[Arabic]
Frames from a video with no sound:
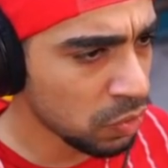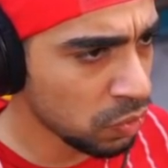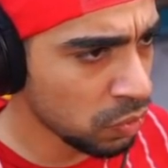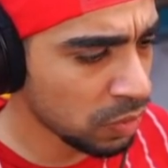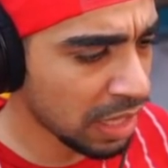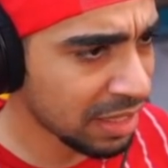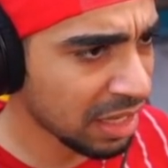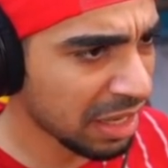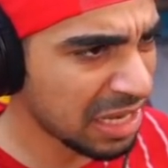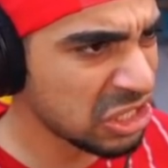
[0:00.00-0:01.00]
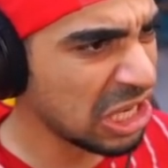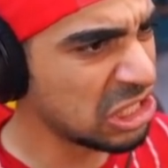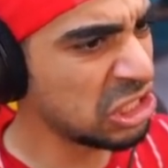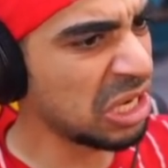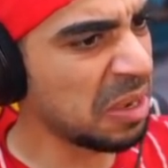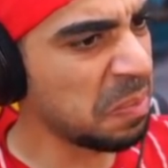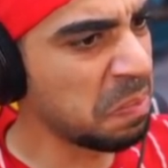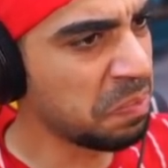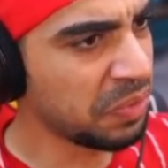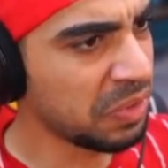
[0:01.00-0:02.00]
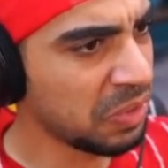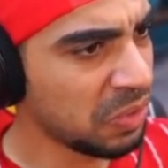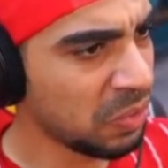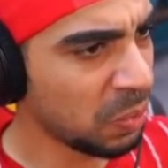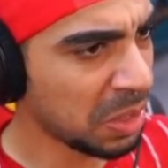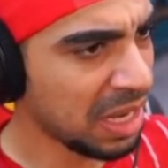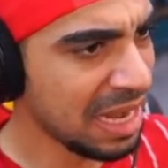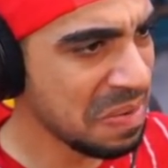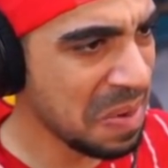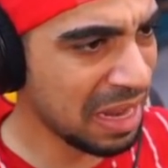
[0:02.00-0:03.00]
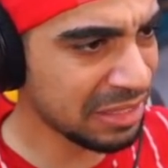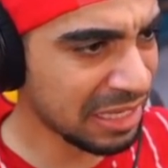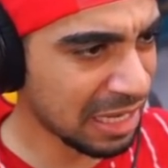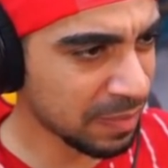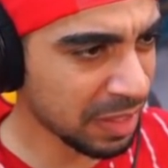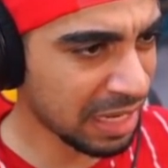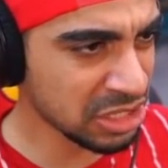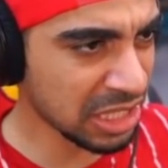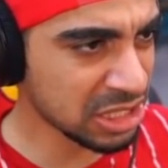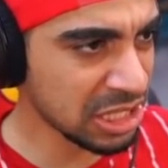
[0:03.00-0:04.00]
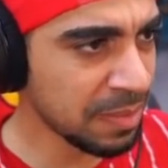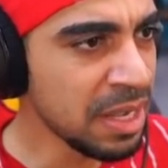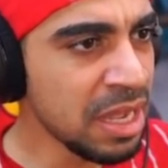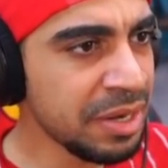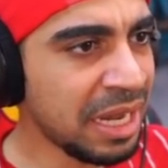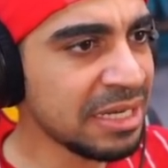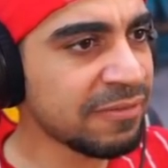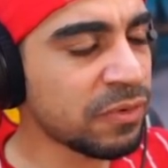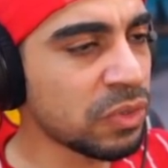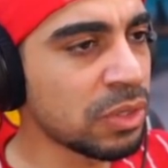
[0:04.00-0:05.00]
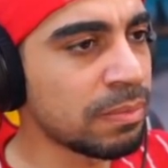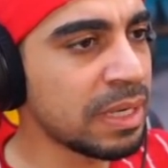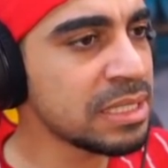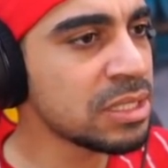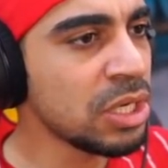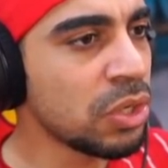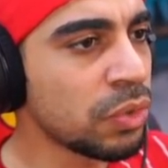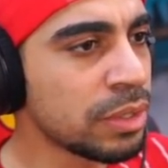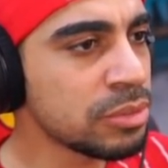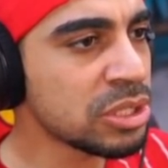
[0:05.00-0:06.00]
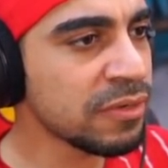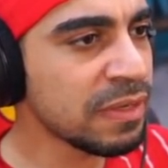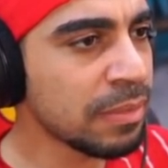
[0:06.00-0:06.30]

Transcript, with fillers: وكنا غراش كاتشب والله ما ادري كان مغراش كاتشب نعدي فوقهم بس ونمشي في